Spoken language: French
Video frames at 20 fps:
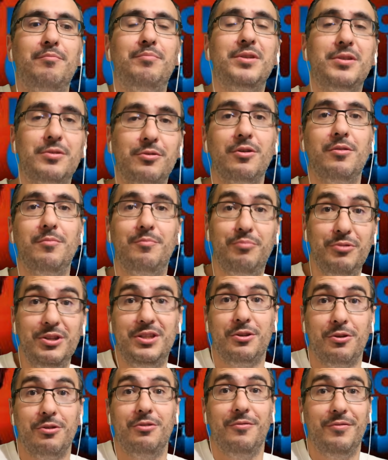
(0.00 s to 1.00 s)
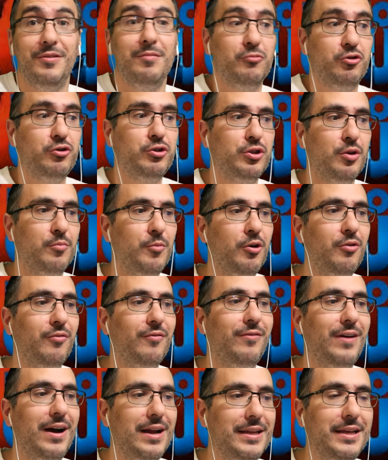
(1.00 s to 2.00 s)
puisque, puisque le film
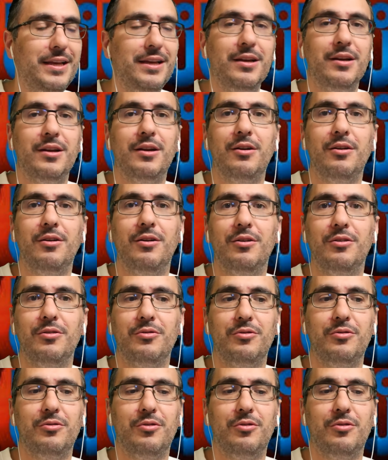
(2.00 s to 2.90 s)
justement va aller euh,